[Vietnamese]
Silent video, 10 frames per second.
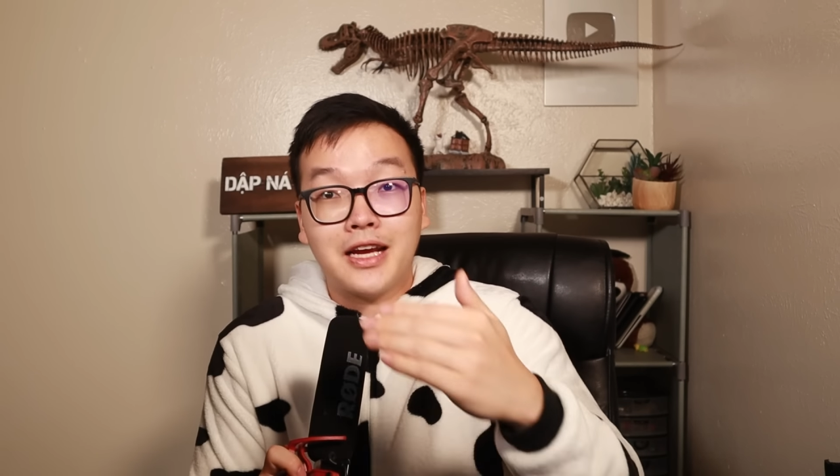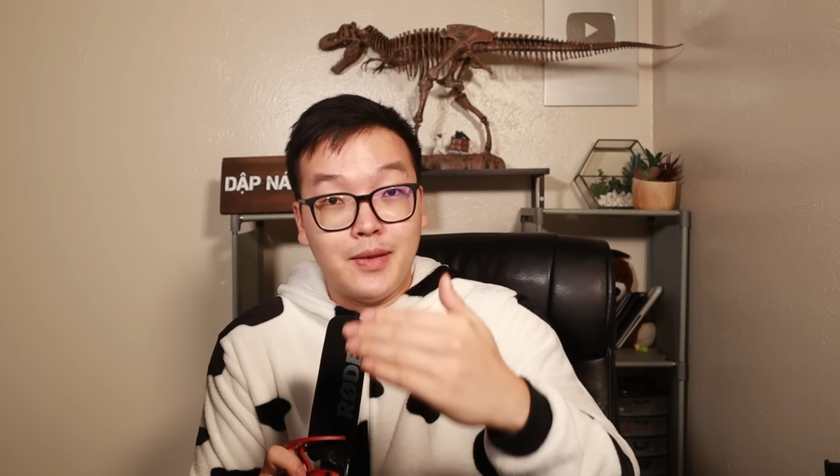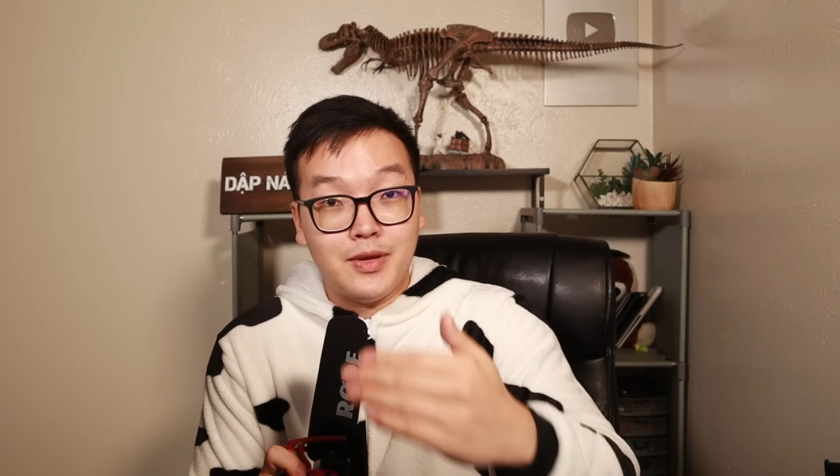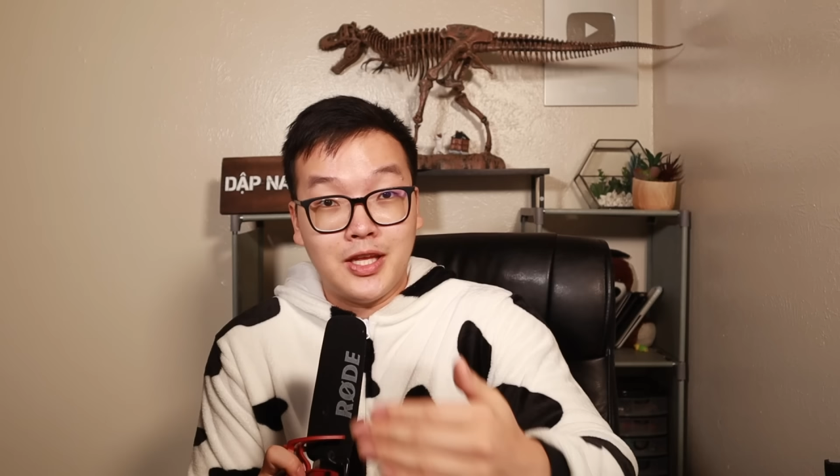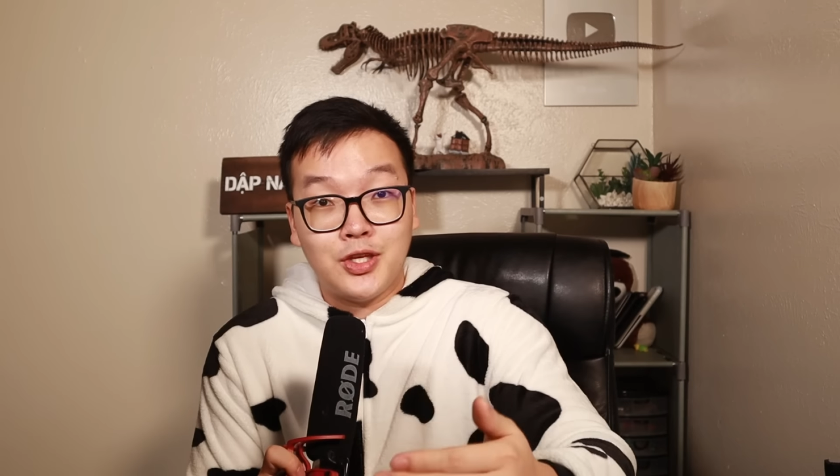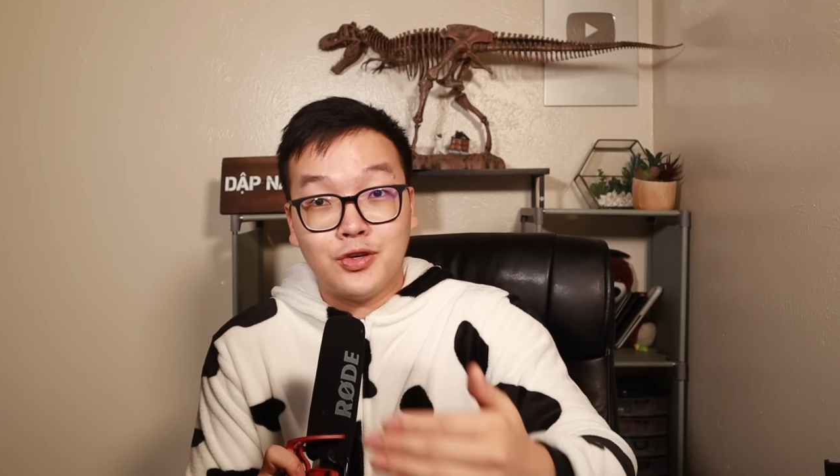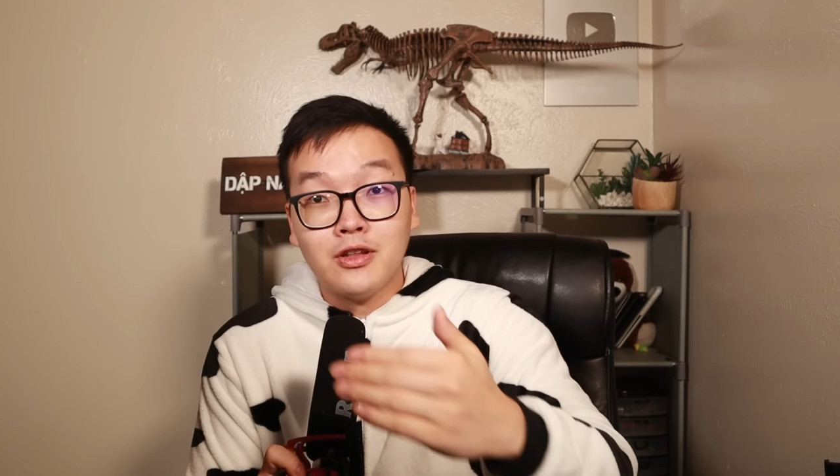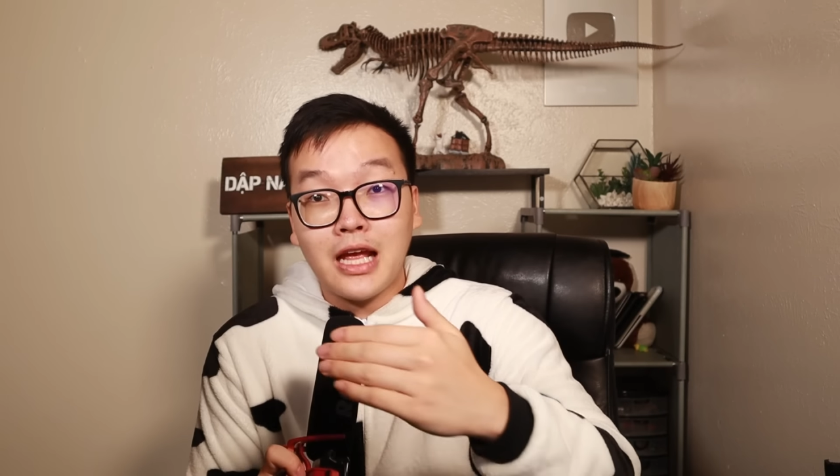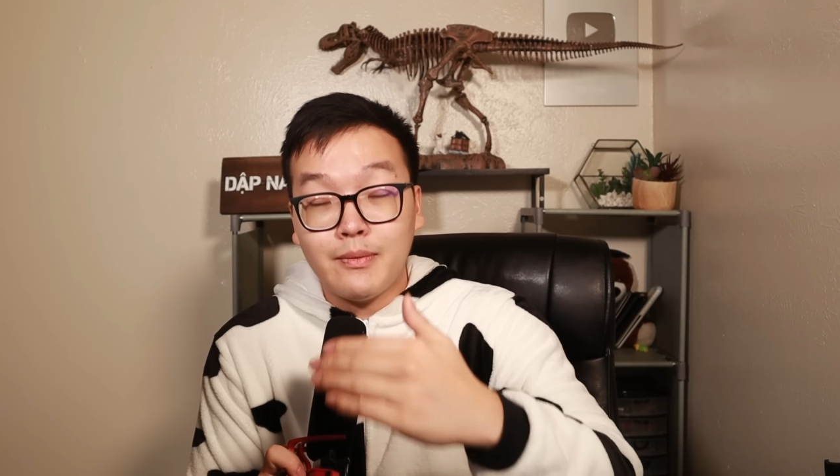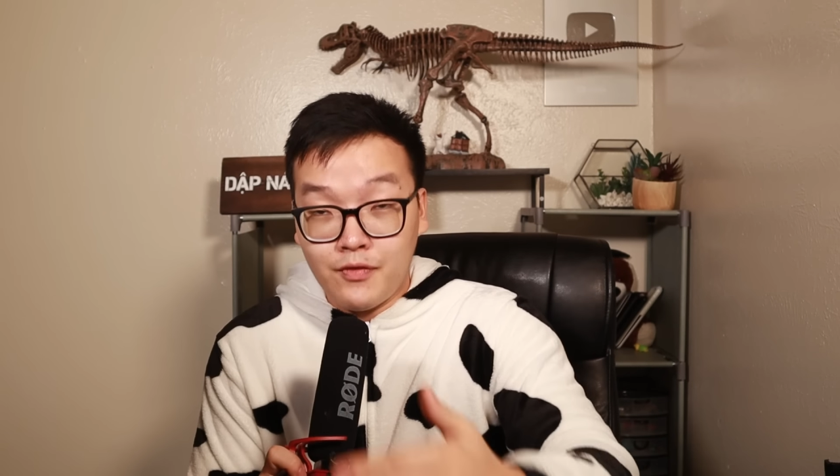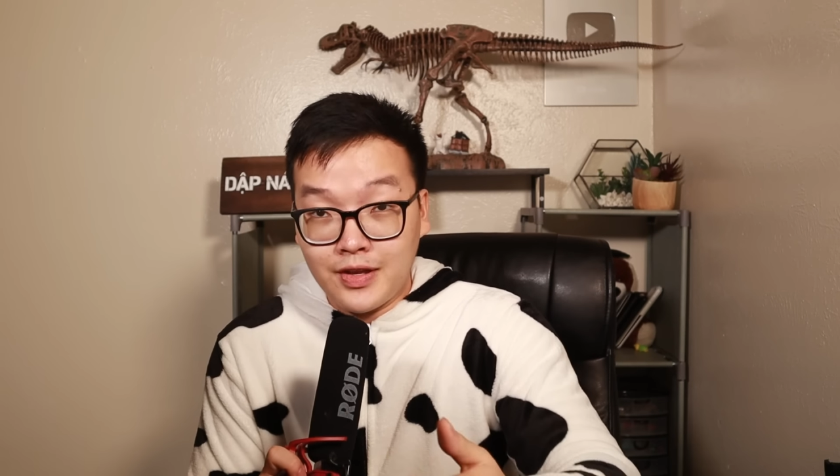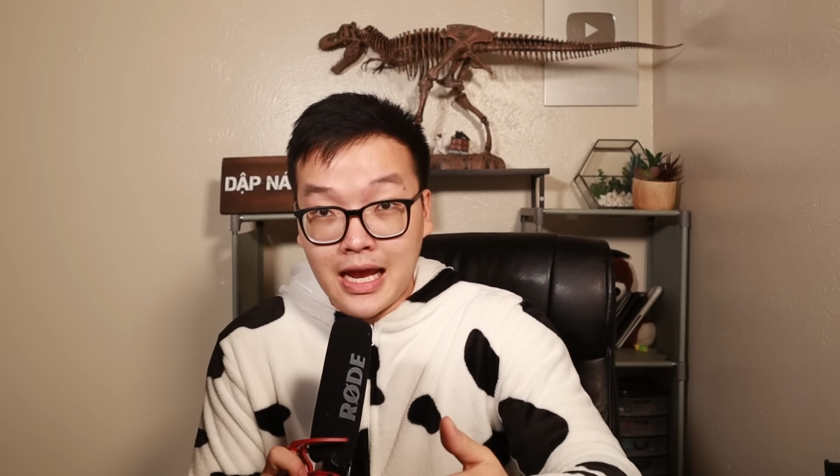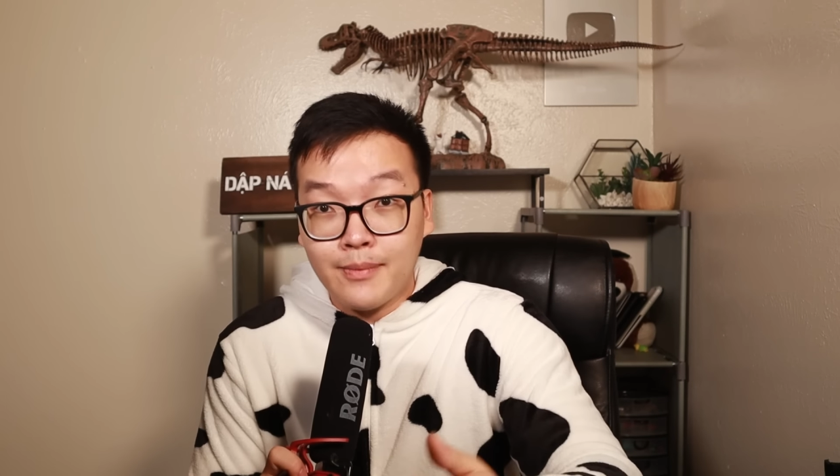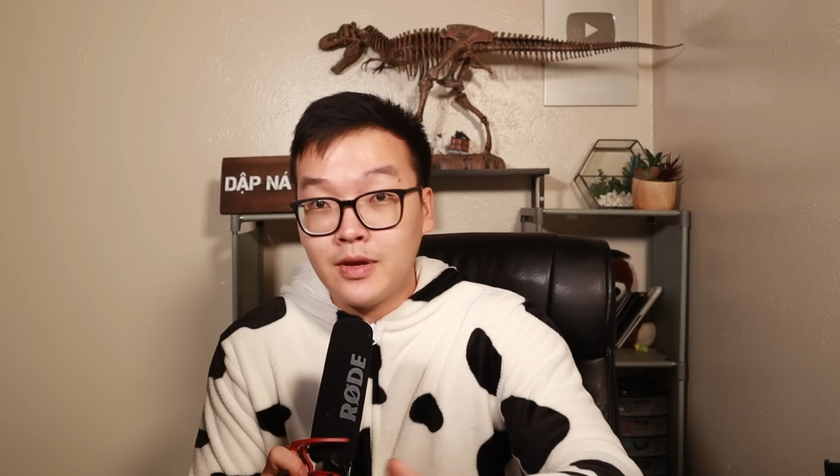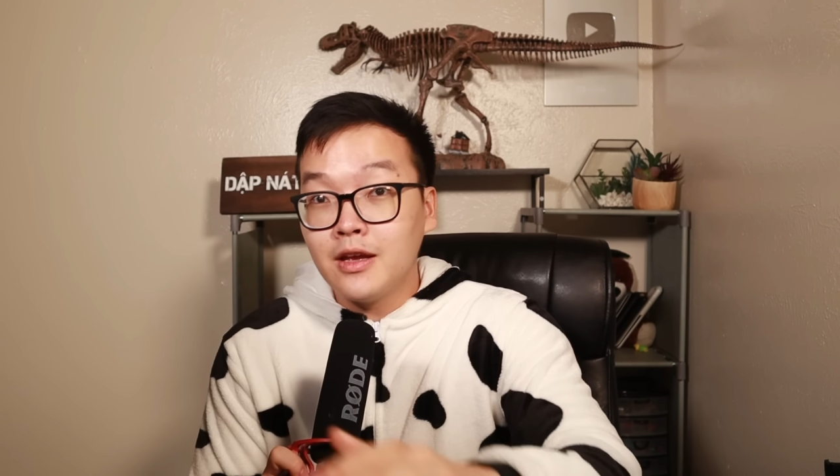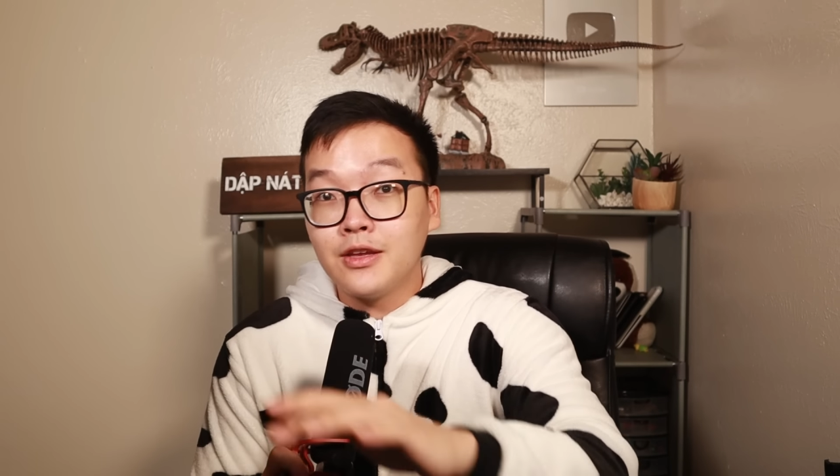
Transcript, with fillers: khi mà thị trường rớt 20%